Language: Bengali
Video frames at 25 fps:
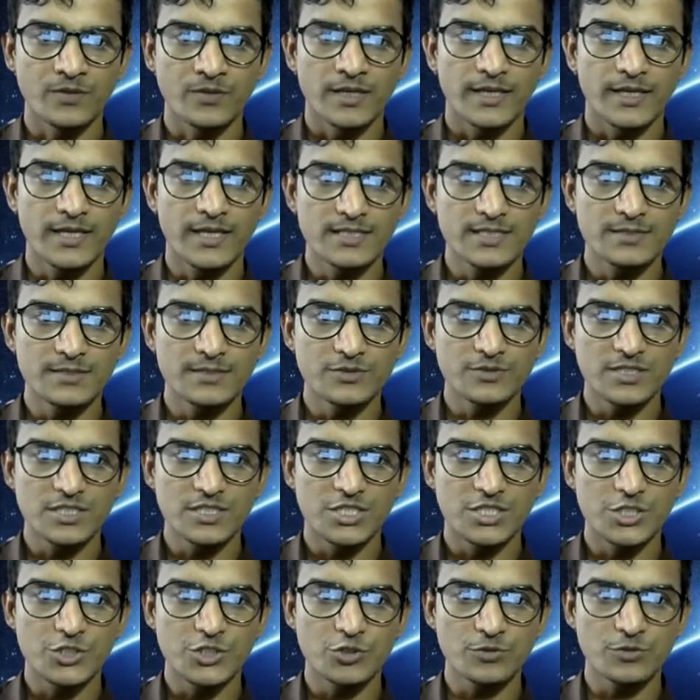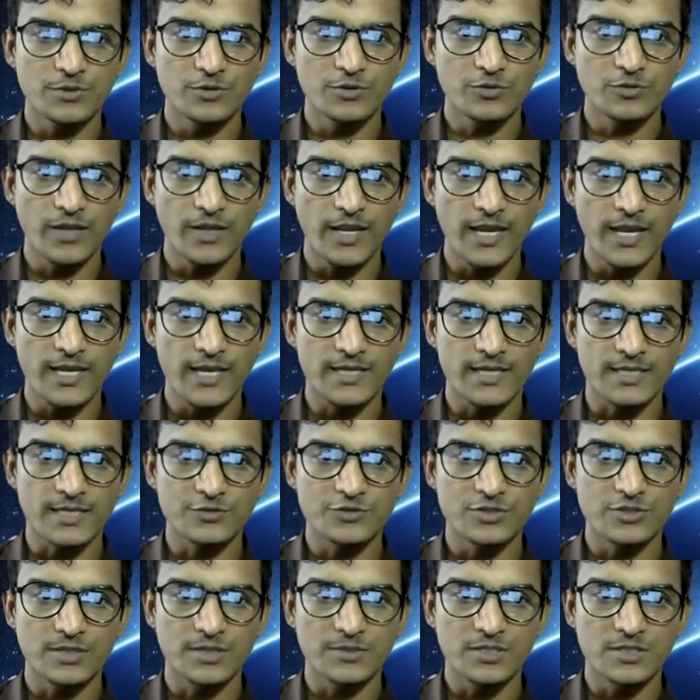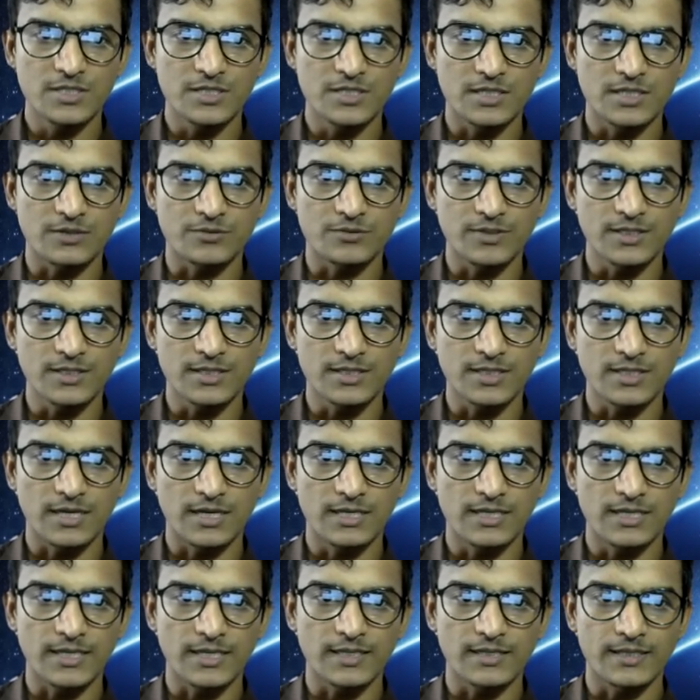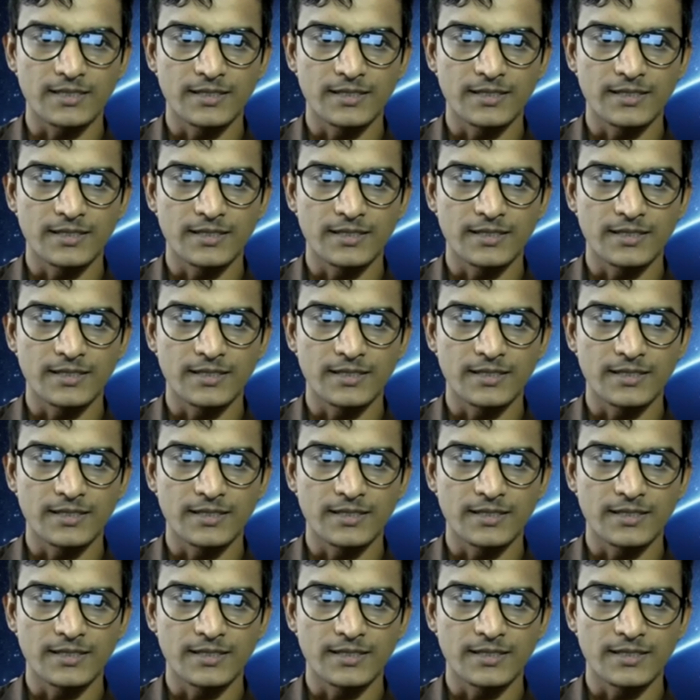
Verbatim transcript: এই যে ত্রিভুজের শীর্ষবিন্দু এটা যদি আমি চিন্তা করি তাহলে